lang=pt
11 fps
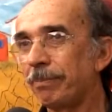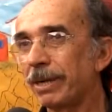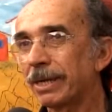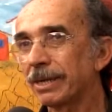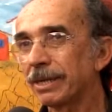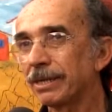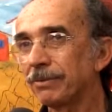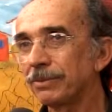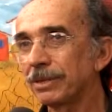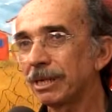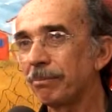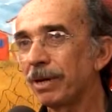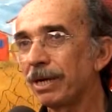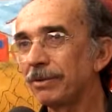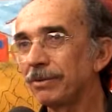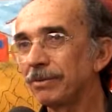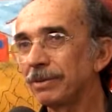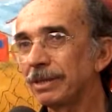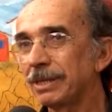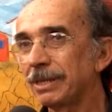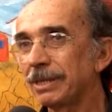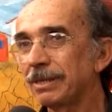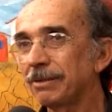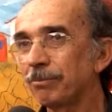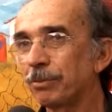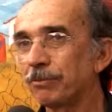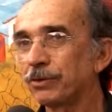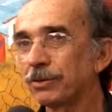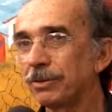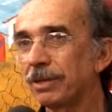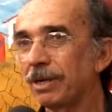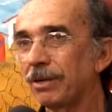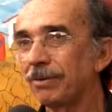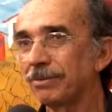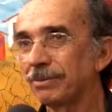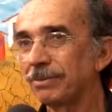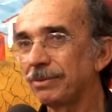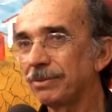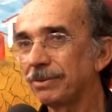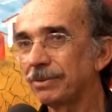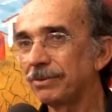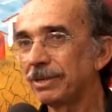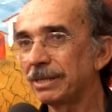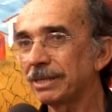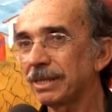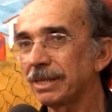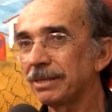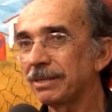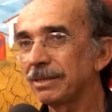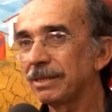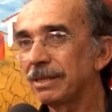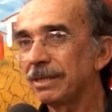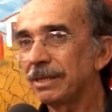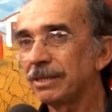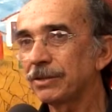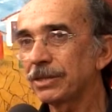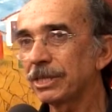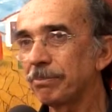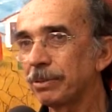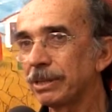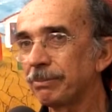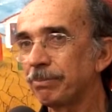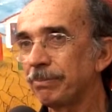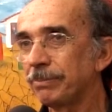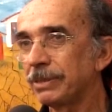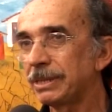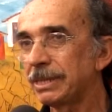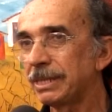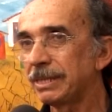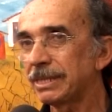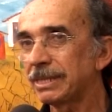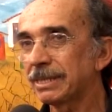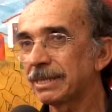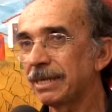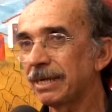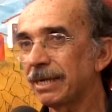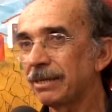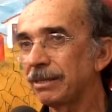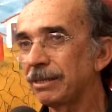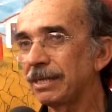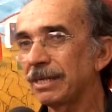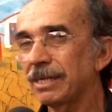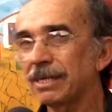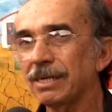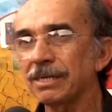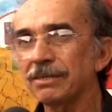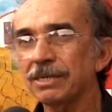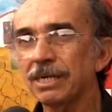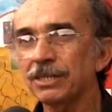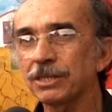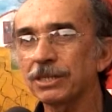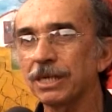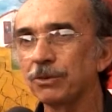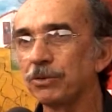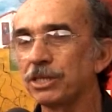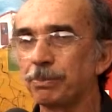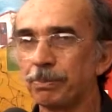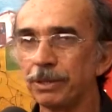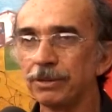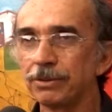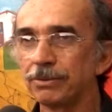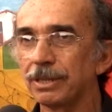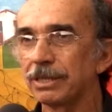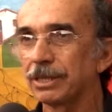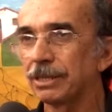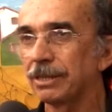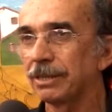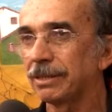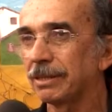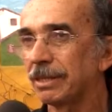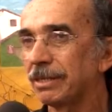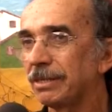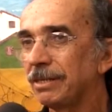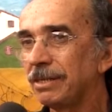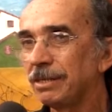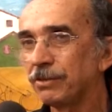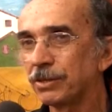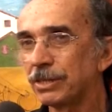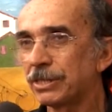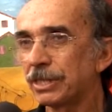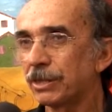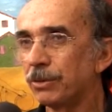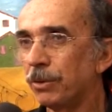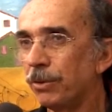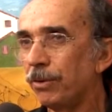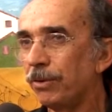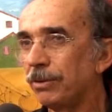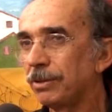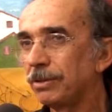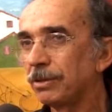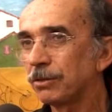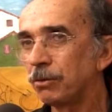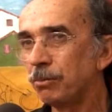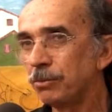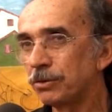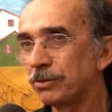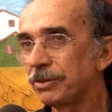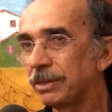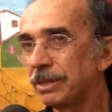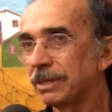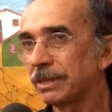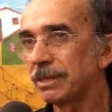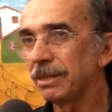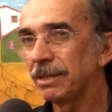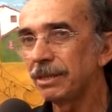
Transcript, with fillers: paralela a um trabalho é, profissional do designer, eu sempre tinha necessidade, é, é, é acho que está no espírito da gente, quem não sei se é dom, como muitos dizem,